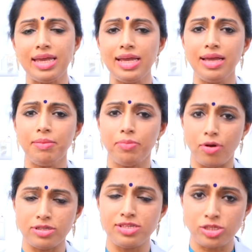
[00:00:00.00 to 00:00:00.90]
ఈ
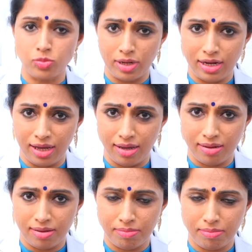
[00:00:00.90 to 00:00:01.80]
ప్రాసెస్ వల్ల
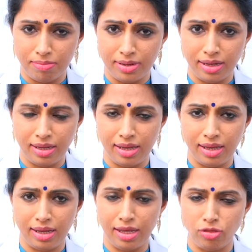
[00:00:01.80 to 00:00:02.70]
మనకి
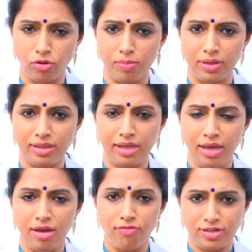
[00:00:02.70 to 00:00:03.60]
ఎంతోమంది
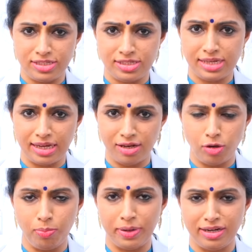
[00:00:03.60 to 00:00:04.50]
ఫస్ట్
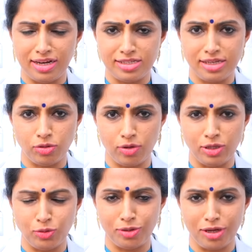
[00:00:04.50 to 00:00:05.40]
సైకిల్లో ప్రెగ్నెన్సీతో
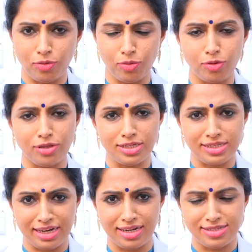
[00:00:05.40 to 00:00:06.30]
వెళ్తున్నారు కొందరు
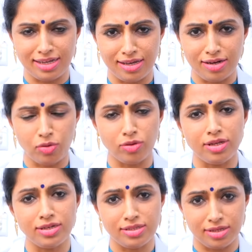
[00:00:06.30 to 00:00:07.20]
సెకండ్ సైకిల్
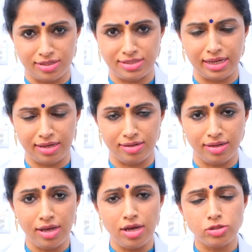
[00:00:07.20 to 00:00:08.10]
కొందరు థర్డ్ సైకిల్
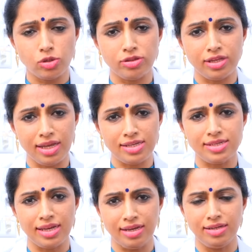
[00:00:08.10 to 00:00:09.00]
సో త్రీ
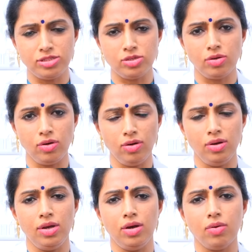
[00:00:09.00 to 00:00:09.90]
సైకిల్స్లో
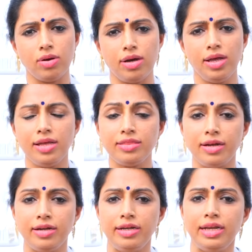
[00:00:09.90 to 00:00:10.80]
ఒక
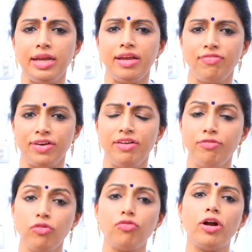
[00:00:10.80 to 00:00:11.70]
థర్టీ ఫైవ్
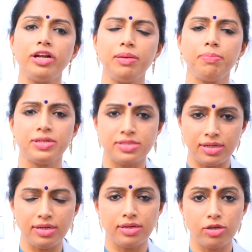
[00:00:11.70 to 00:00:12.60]
టు ఫార్టీ
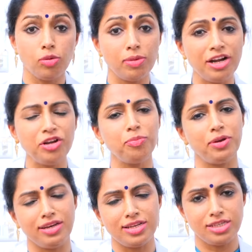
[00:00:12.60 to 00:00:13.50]
పర్సెంట్ క్యుములేటివ్
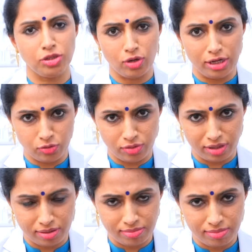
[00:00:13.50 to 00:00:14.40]
ప్రెగ్నెన్సీతో
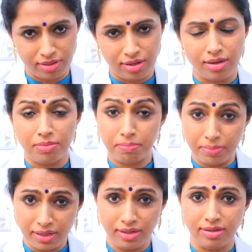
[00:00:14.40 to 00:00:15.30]
వెళ్తున్నారు
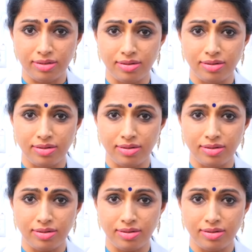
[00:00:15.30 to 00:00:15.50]
బట్